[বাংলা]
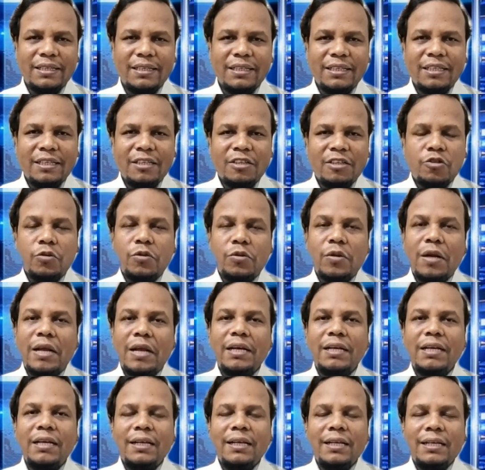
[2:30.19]
সুতরাং
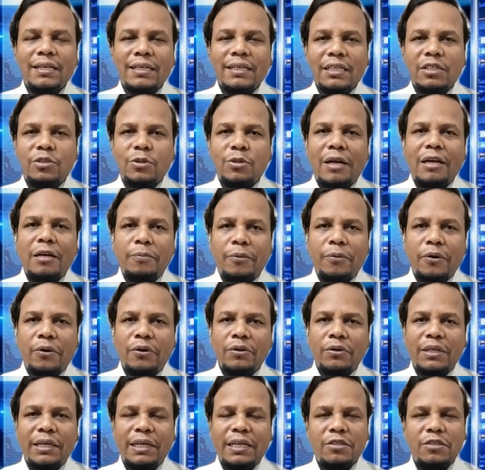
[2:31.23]
ইসরায়েলের পক্ষ
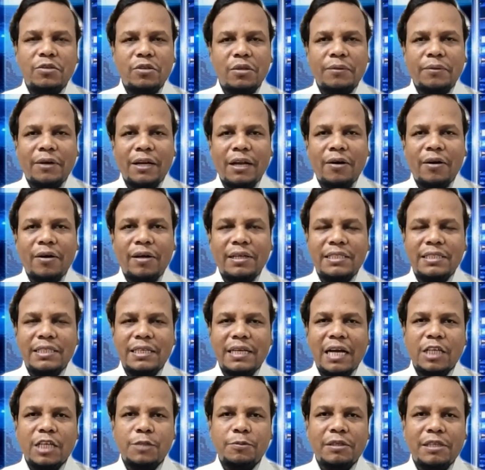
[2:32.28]
থেকে যদি বলা হয় যে
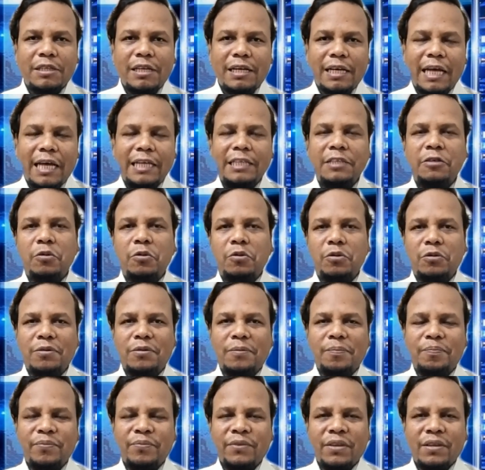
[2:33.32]
হাসপাতাল খালি করুন
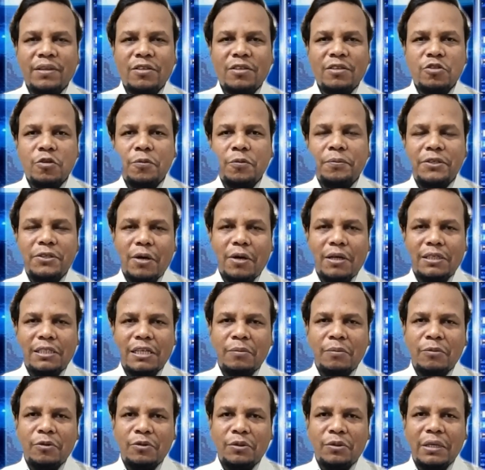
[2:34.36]
চব্বিশ ঘন্টার
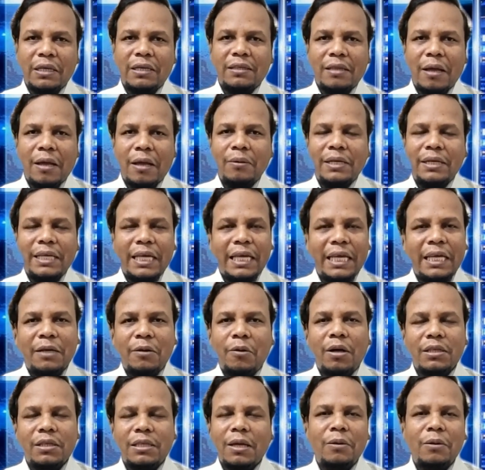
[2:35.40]
মধ্যে তাহলে এই
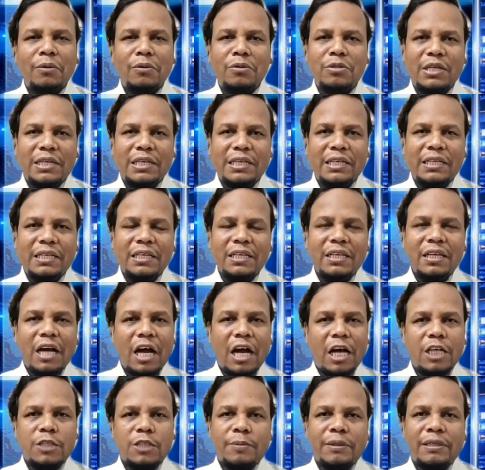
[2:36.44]
কথা অনুযায়ী
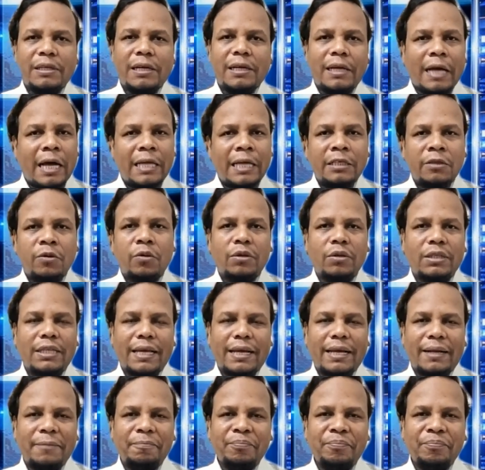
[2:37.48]
হাসপাতাল খালি করে দেয়া
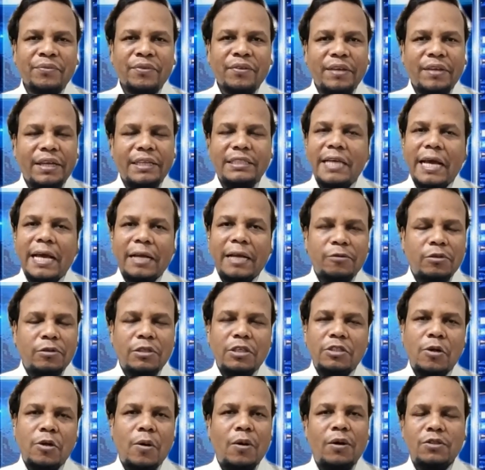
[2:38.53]
এটা এতটা
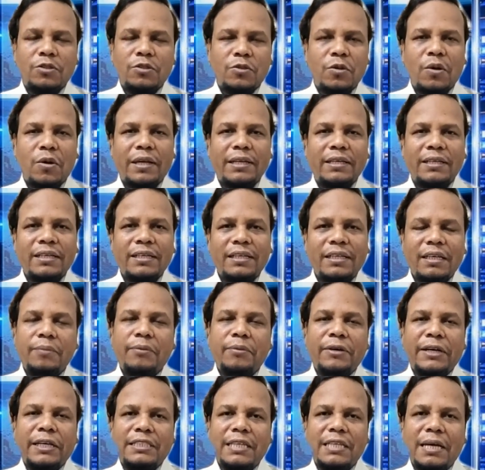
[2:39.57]
সহজ নয় এবং
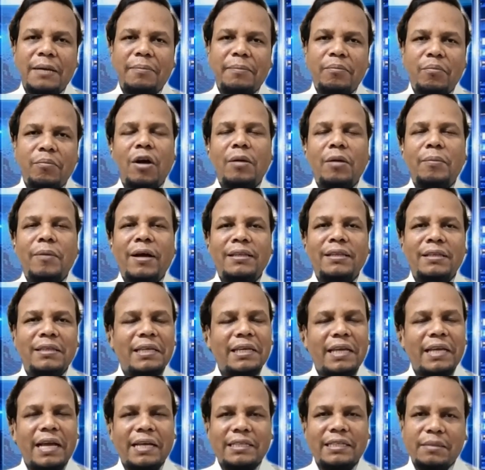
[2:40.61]
এটা মর্মান্তিক
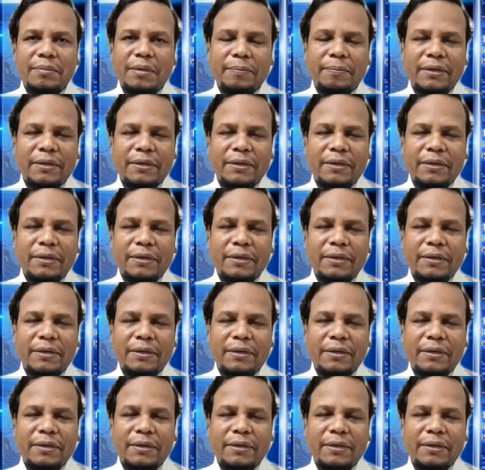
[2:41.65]
একটা ব্যাপার